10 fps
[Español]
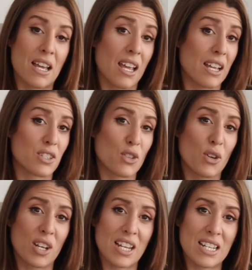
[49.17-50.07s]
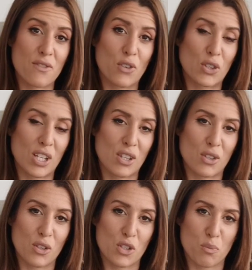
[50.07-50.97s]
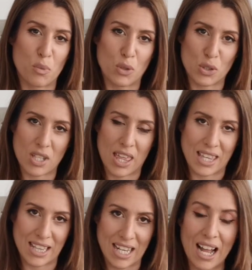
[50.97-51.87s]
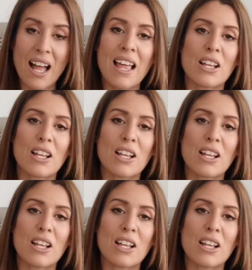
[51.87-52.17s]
eh, stories, fotitos, posts, etcétera.